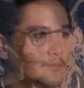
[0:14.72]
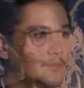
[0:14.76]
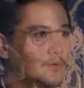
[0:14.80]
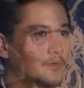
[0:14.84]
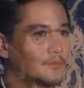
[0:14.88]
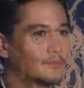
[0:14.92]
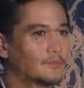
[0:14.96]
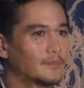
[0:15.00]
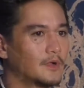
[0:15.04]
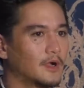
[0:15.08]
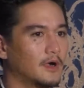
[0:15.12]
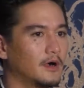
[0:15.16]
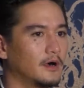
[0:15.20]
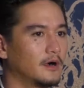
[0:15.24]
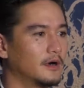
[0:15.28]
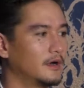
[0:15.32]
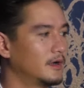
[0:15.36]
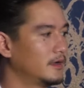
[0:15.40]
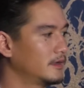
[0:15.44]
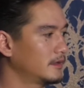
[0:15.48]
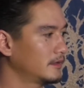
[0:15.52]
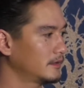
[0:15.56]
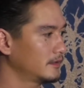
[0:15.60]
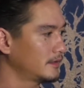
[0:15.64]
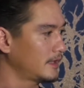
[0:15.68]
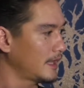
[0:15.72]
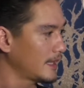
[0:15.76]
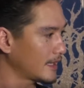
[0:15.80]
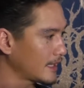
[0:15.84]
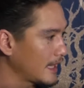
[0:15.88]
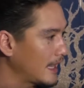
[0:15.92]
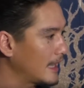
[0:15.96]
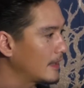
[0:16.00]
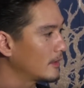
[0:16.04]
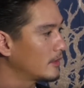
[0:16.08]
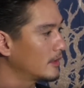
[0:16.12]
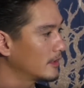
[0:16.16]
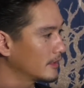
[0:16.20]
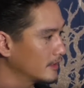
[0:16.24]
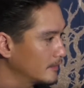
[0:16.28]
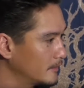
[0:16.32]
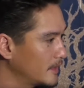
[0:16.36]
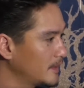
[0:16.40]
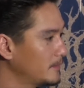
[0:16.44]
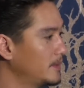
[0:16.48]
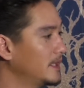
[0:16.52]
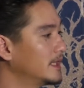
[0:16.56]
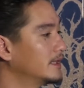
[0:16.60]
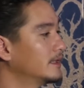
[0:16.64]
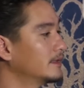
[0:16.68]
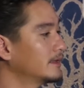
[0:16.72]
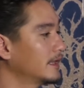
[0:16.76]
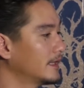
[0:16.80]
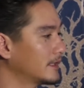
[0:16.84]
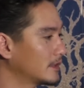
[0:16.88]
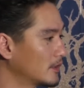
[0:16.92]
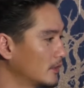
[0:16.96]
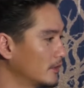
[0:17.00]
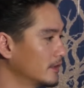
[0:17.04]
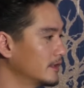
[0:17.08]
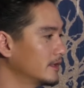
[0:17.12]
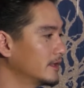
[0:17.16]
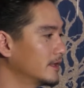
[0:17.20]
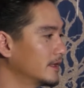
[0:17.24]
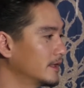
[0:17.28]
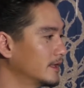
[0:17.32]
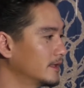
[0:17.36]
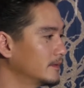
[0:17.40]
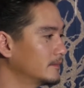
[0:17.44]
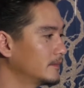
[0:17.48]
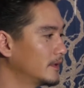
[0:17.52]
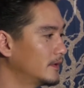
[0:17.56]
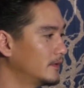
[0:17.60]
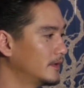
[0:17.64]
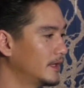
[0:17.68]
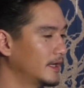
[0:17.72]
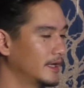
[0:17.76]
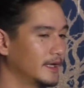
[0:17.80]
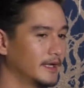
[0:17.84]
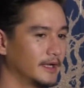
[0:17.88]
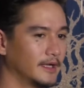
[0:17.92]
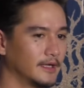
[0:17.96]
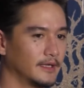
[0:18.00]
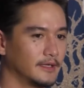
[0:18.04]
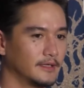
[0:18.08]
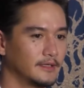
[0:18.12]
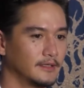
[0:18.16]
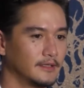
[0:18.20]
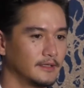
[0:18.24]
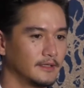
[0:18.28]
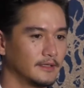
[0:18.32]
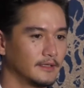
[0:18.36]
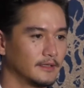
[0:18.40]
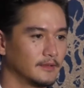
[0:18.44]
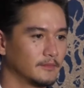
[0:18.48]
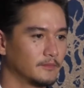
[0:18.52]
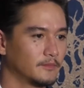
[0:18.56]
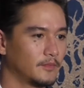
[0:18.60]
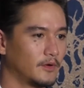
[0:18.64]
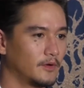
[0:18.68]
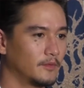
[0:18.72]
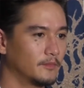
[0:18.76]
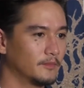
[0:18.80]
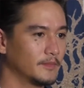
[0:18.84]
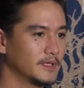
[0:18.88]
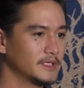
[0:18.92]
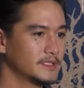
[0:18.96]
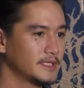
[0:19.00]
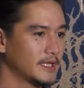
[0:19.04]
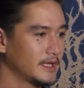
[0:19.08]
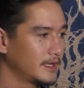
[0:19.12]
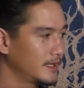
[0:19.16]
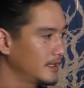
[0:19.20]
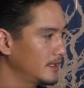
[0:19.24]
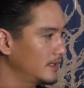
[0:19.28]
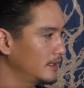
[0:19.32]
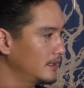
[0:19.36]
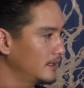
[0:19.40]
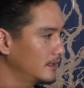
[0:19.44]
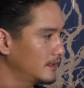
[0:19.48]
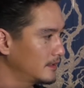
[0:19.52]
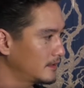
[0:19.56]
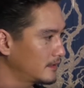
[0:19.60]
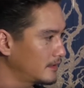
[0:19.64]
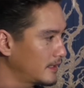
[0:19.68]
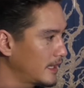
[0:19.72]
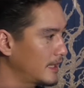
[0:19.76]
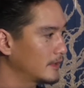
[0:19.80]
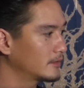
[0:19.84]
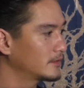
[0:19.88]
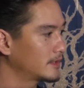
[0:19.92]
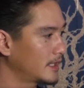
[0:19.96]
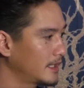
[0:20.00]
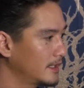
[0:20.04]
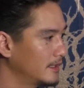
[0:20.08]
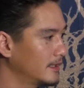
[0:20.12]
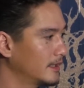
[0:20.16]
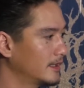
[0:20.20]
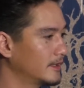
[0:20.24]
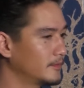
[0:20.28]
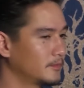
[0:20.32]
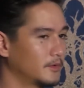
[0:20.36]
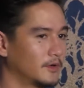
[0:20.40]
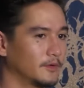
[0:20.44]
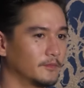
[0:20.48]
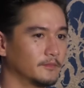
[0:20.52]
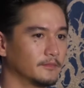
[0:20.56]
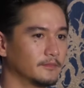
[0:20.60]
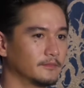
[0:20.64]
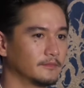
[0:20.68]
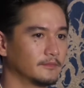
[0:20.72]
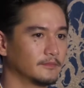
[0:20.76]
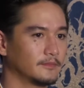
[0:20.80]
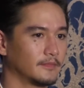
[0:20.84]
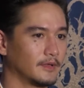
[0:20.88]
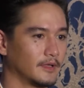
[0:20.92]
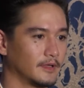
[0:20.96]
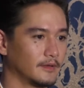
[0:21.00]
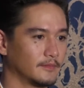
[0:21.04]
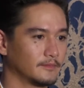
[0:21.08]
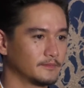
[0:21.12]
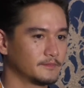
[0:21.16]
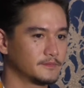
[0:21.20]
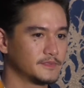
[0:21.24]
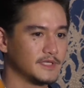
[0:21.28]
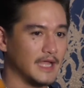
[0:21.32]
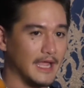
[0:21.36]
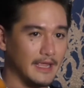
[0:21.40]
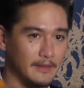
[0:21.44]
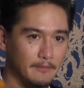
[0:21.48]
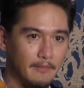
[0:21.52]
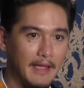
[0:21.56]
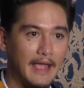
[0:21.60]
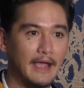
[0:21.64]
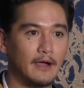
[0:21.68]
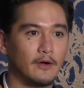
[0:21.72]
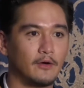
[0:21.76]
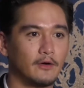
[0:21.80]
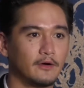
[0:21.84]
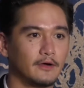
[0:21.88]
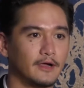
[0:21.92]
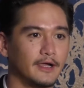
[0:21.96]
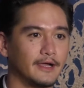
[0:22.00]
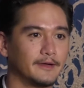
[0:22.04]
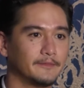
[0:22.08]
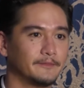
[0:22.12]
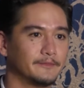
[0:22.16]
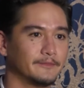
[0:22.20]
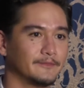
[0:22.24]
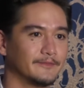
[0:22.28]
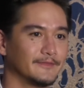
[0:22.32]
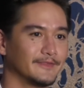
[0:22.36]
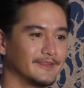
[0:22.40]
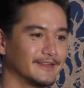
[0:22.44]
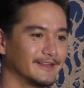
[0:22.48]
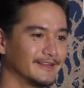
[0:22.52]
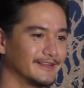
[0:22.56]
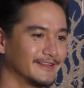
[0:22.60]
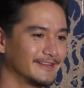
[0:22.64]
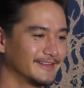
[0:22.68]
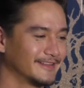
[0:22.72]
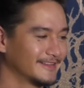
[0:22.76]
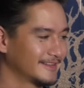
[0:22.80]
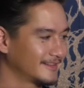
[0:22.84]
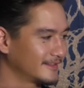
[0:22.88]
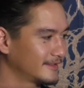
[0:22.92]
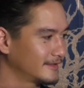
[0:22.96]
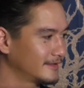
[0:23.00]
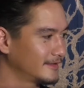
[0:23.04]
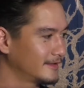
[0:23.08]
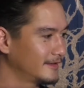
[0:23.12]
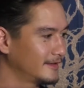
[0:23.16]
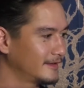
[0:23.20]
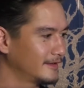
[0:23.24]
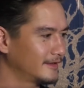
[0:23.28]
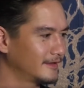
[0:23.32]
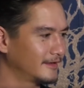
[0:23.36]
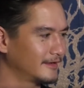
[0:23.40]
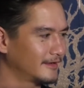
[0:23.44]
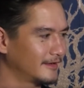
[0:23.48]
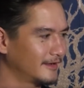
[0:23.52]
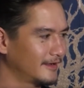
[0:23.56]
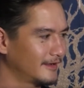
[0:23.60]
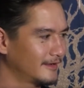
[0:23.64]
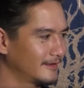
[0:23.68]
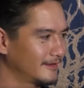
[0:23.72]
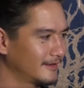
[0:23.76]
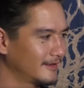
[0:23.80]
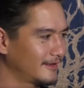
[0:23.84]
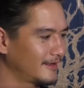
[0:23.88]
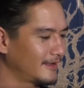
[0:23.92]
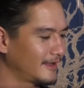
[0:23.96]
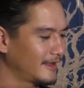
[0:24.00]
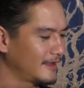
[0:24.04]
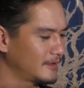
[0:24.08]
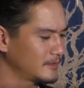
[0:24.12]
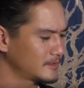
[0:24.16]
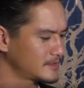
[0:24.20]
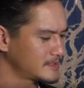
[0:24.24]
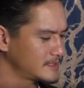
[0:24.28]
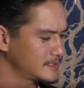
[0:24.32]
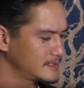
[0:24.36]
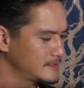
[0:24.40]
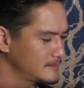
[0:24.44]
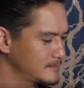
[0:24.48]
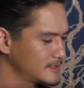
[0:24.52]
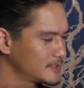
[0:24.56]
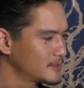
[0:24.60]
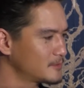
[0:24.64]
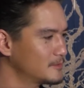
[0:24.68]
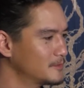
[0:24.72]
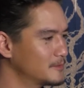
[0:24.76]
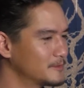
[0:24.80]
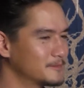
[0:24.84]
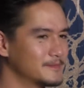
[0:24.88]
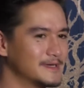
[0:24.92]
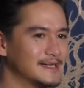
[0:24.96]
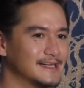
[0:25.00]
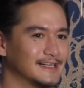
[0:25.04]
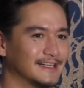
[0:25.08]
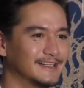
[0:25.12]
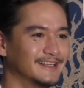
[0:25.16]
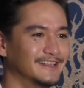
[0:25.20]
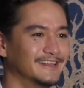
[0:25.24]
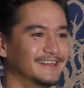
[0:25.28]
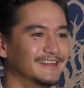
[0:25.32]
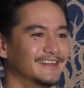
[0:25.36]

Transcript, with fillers: ผมขอแก้ข่าวก่อนนะมันผิดตั้งแต่ต้นฮะ เพราะว่าผมไม่ใช่แนวตินฮะผมสายแบลครับเออเข้าใจมันถูกมาก